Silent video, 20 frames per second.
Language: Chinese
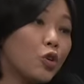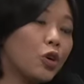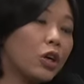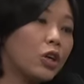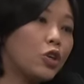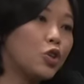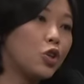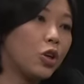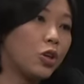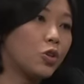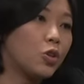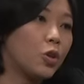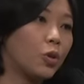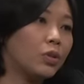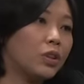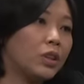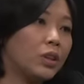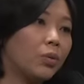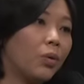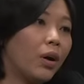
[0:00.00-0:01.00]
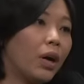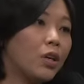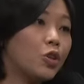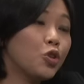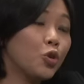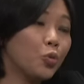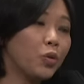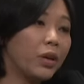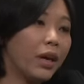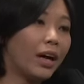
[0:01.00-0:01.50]
跟雪州之外，
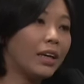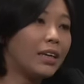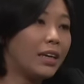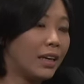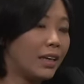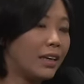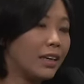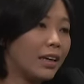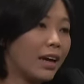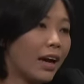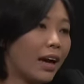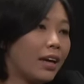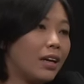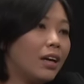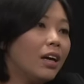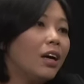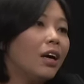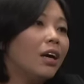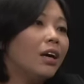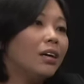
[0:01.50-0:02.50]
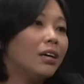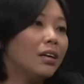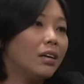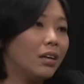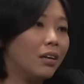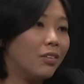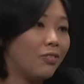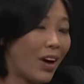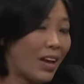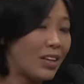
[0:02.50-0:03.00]
中央也应该
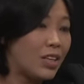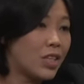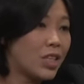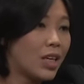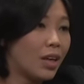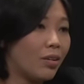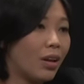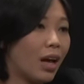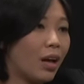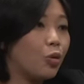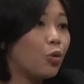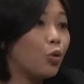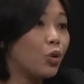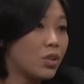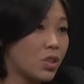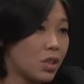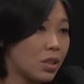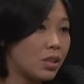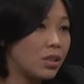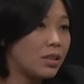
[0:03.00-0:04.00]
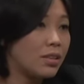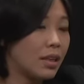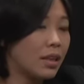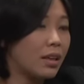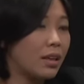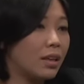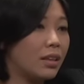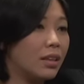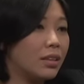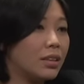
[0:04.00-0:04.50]
呃返校啦，落实这
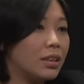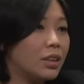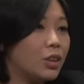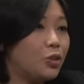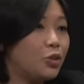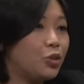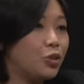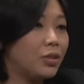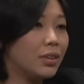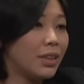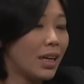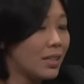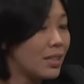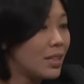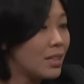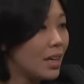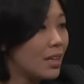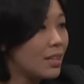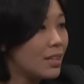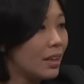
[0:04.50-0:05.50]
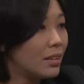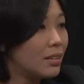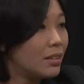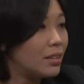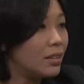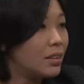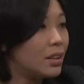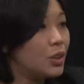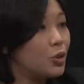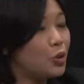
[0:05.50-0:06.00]
个资讯。在现在这样
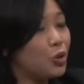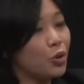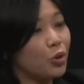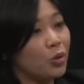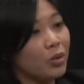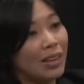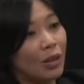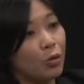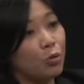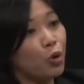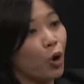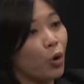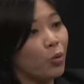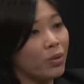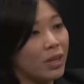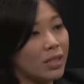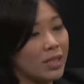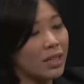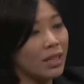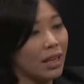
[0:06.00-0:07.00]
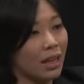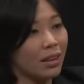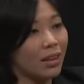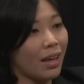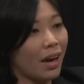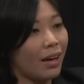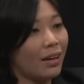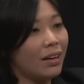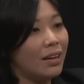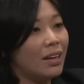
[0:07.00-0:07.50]
子资讯流通的这个年
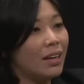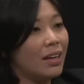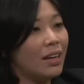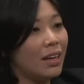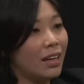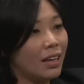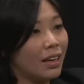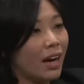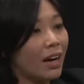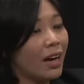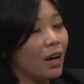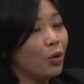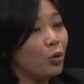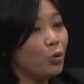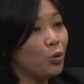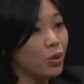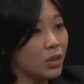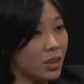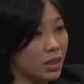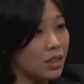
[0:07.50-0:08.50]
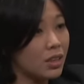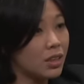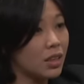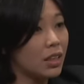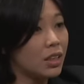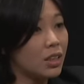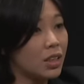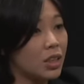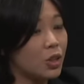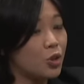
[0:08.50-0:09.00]
代，应该要落实这
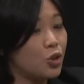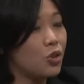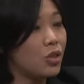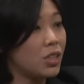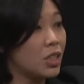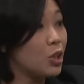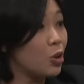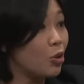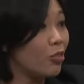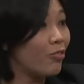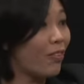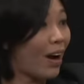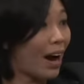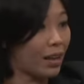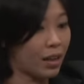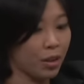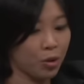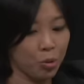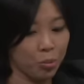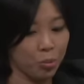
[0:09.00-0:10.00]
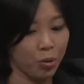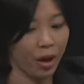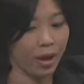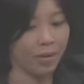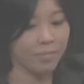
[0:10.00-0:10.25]
个资讯自由法的，对不对？